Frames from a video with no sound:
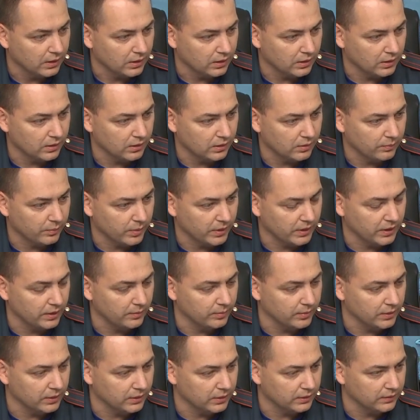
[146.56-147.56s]
А,
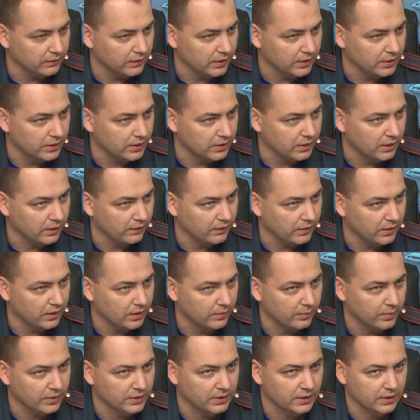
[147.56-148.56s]
погибло 2 человека,
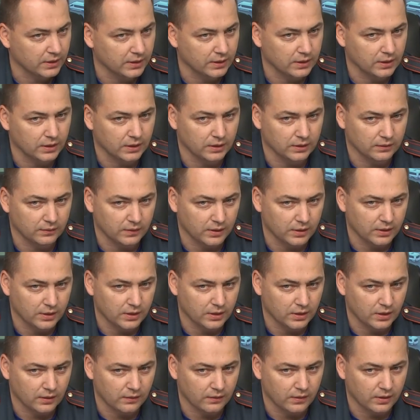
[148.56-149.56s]
пострадало 2
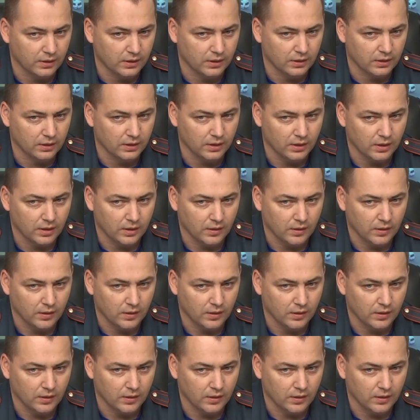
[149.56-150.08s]
человека